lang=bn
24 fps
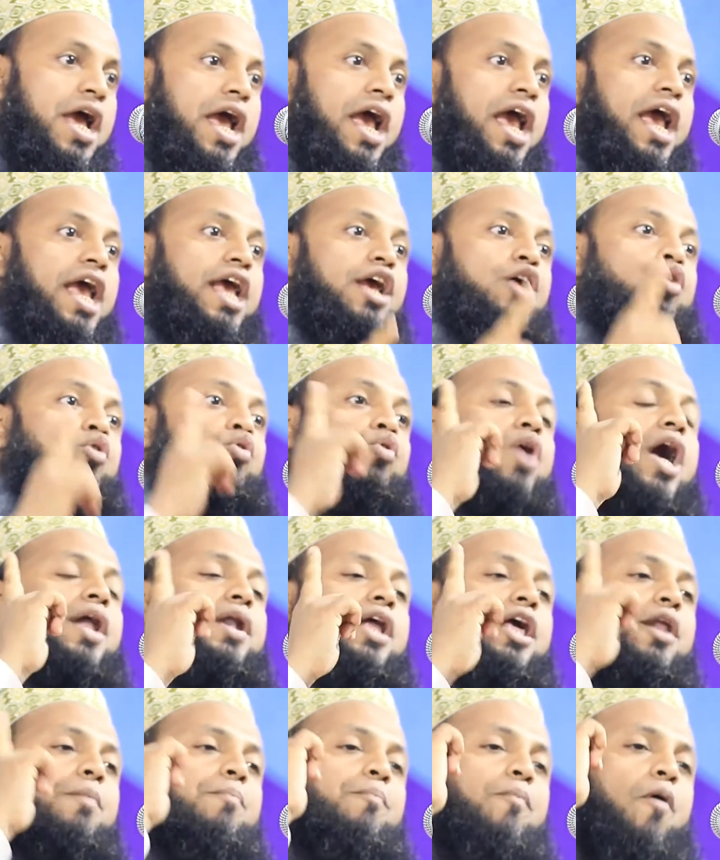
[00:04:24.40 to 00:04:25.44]
এই
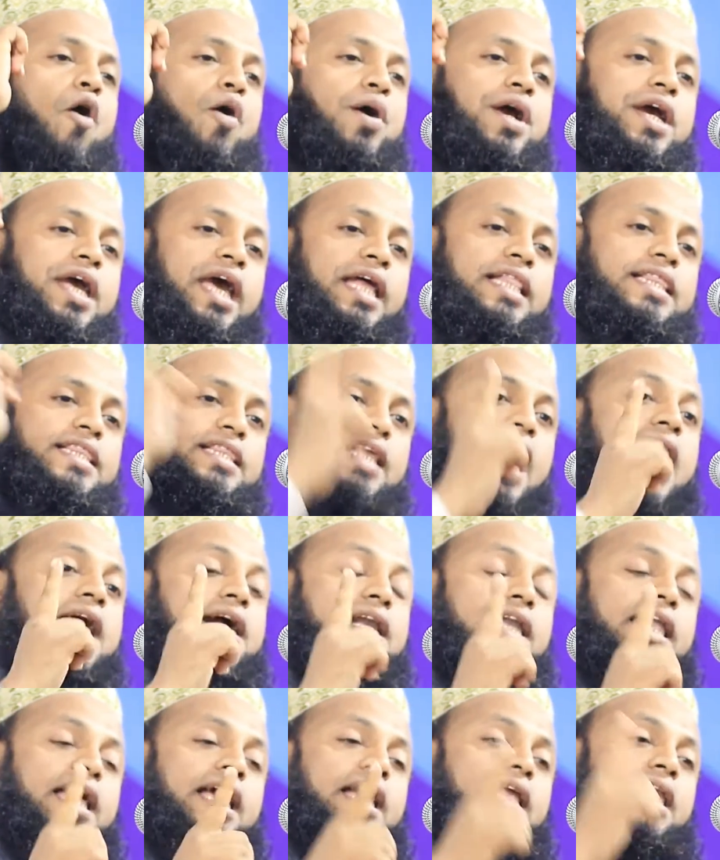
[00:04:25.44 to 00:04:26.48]
কোরআনের পক্ষে
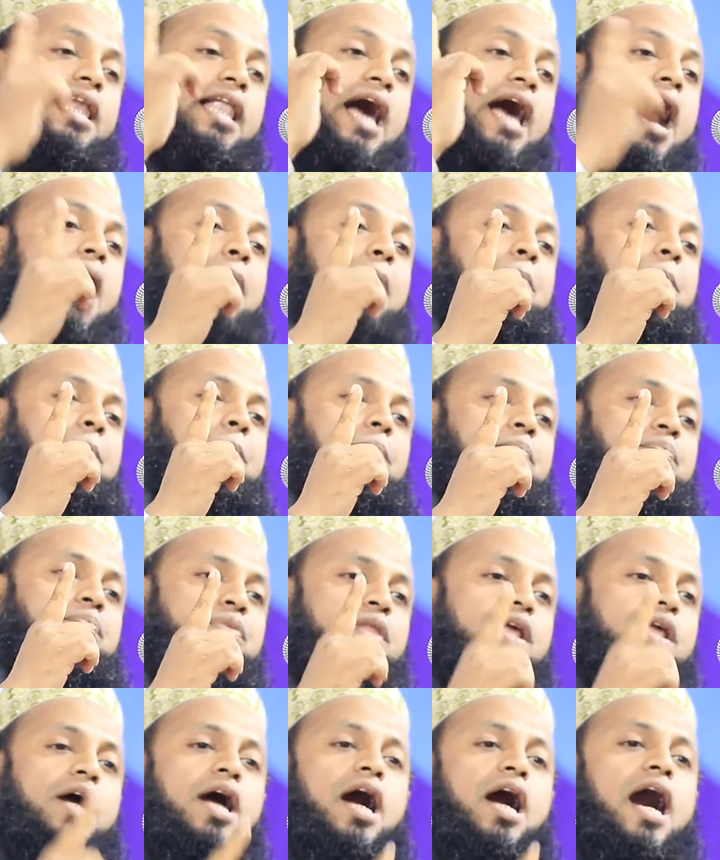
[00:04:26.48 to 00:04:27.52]
থাকলেই লাভ
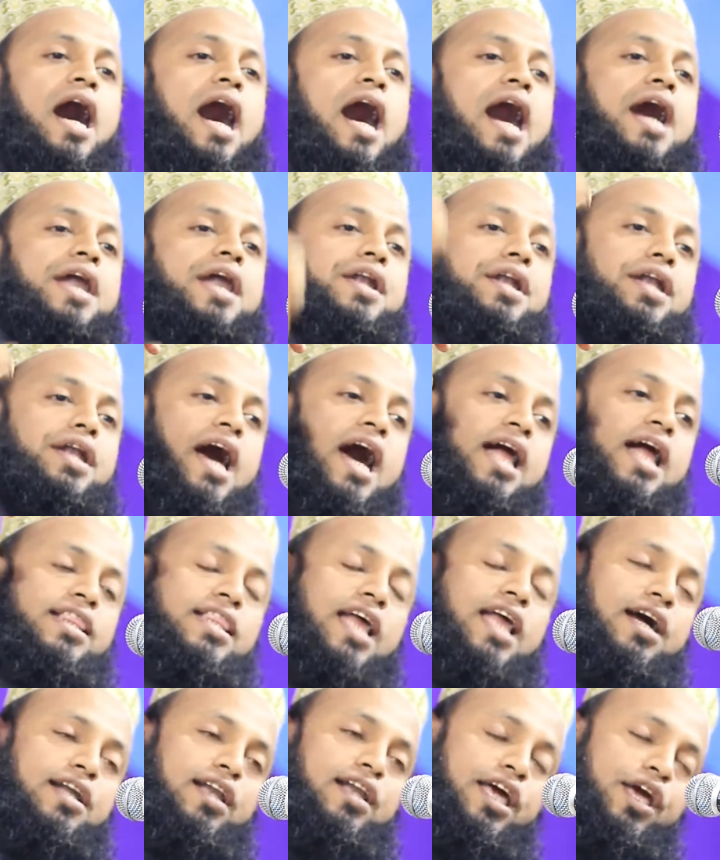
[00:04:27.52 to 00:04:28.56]
আর না
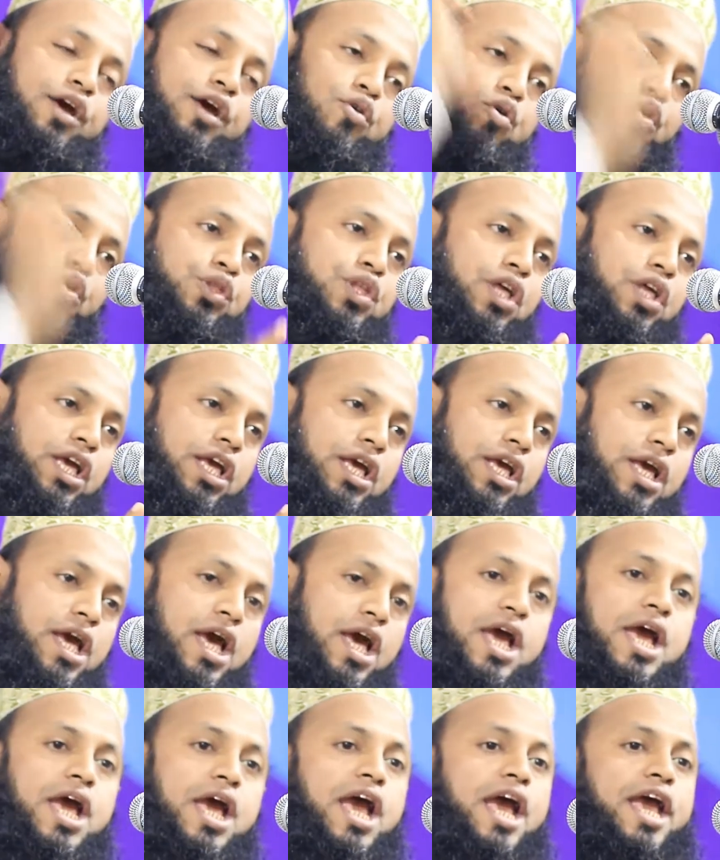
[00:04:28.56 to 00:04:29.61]
থাকলে ক্ষতি
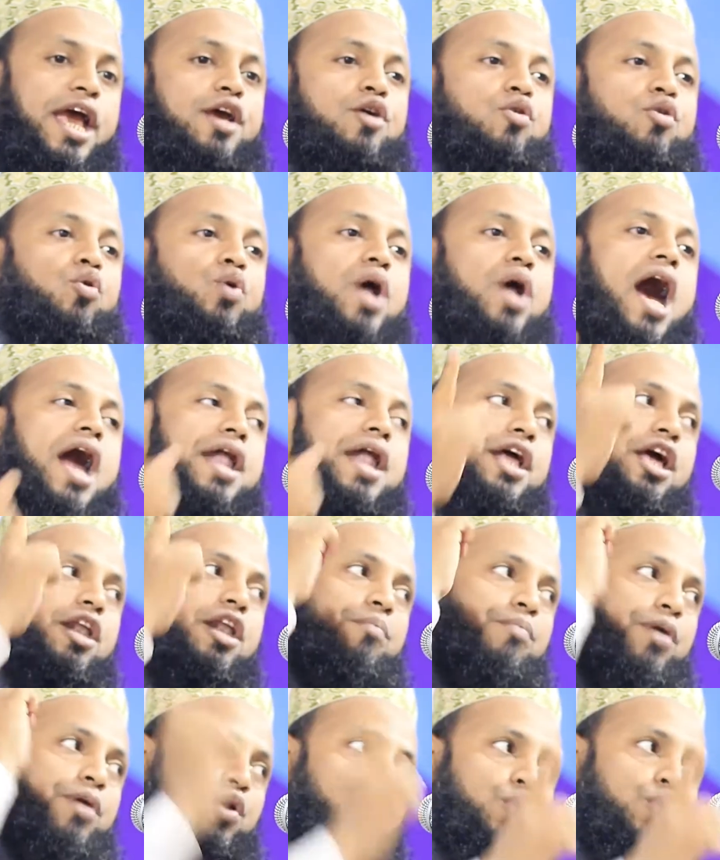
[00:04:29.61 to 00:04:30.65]
এই কোরআনের
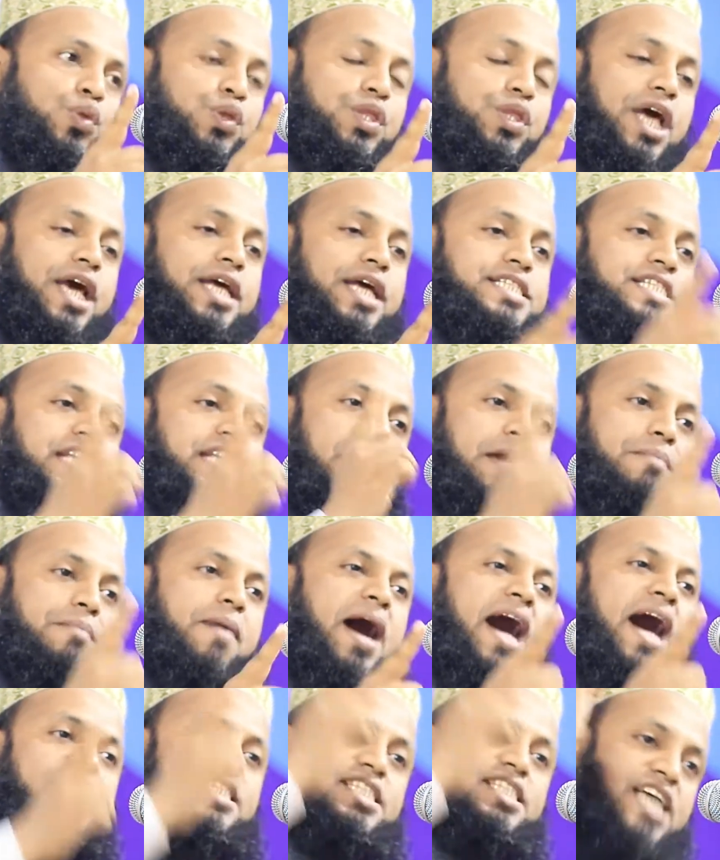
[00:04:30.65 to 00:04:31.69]
বিরুদ্ধে যে
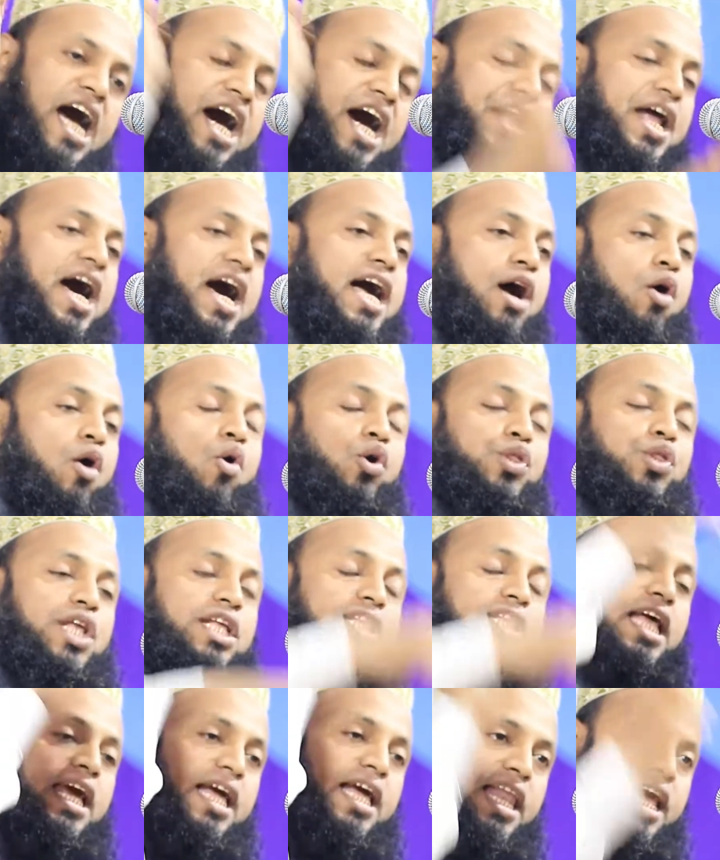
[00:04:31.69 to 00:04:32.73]
বা যাহারা
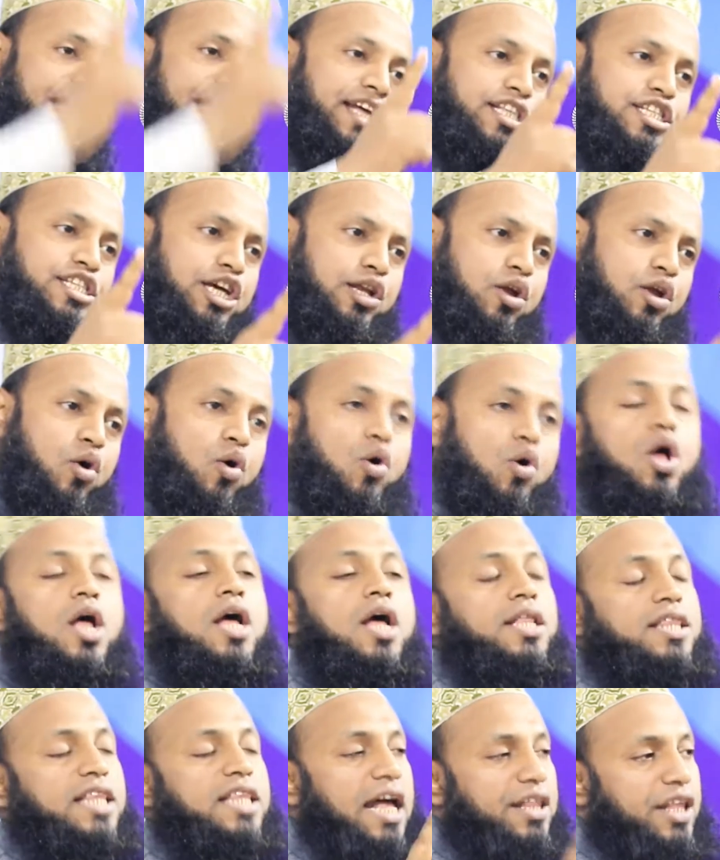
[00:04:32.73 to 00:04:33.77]
অতীতে লেগেছিল
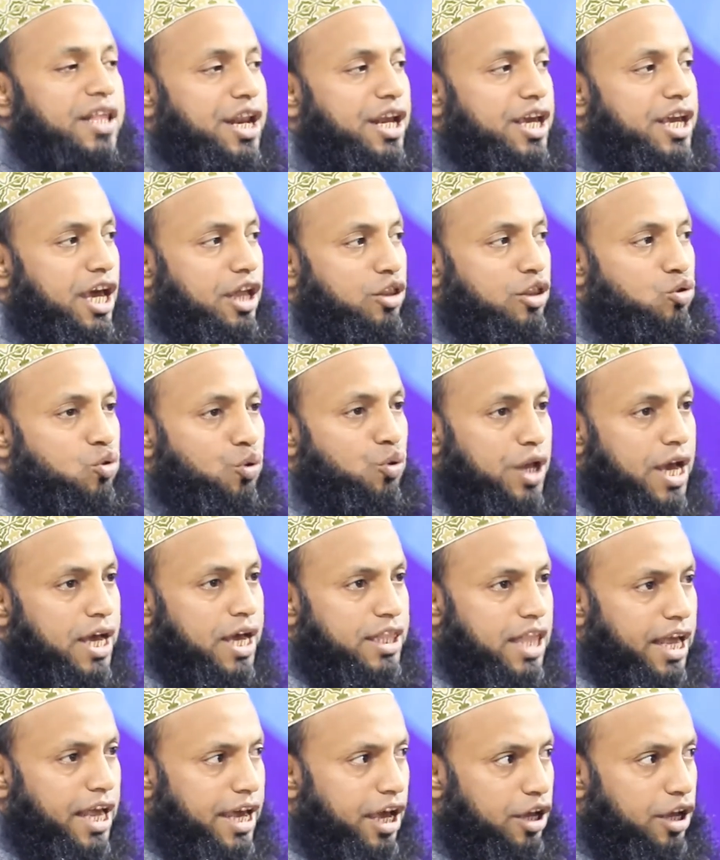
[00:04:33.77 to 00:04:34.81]
তাদেরকে দুনিয়া
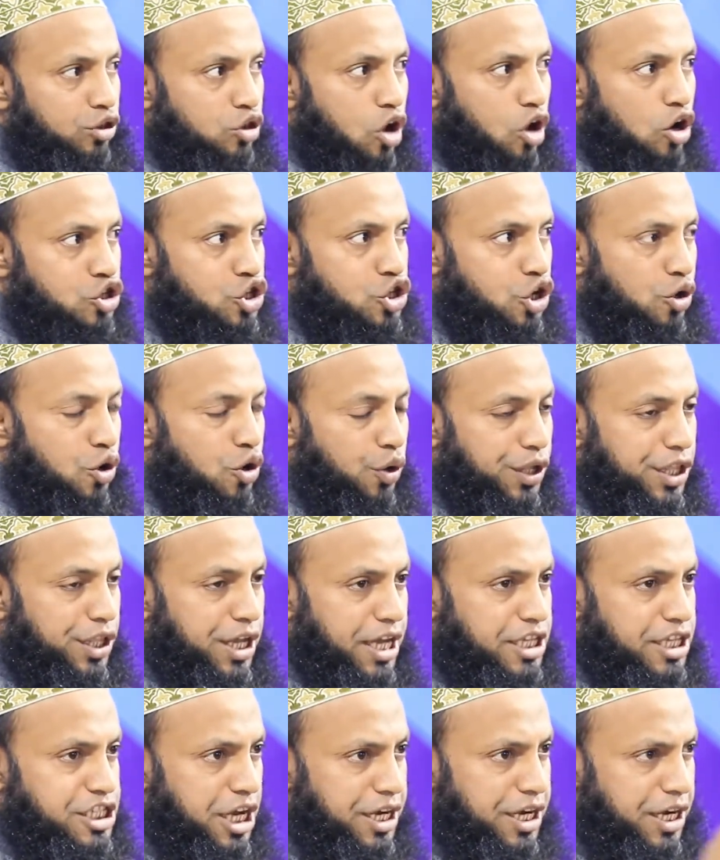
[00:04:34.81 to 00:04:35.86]
থেকে ধ্বংস করে
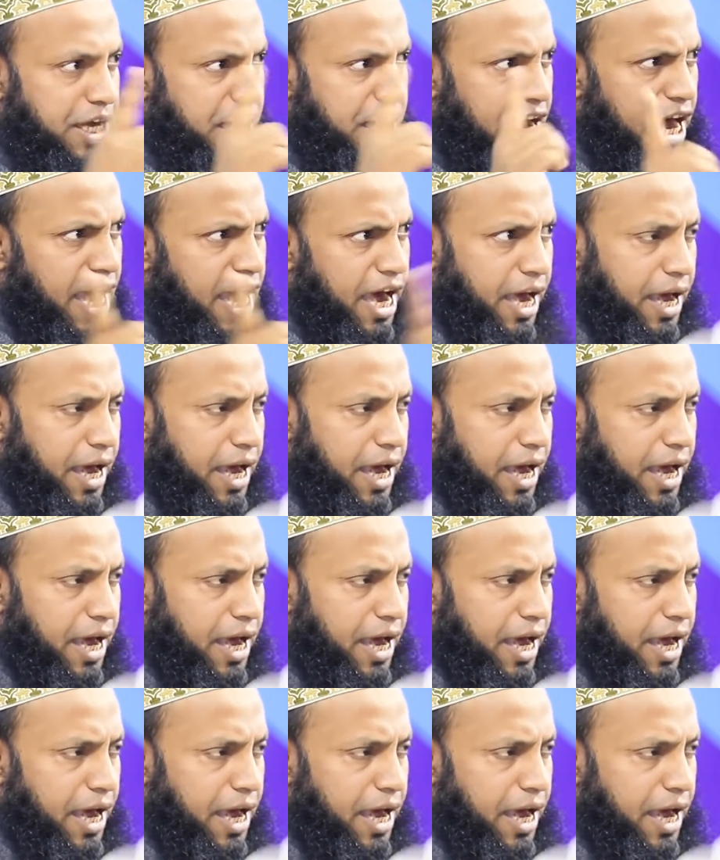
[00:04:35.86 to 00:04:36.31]
দিয়েছেন কে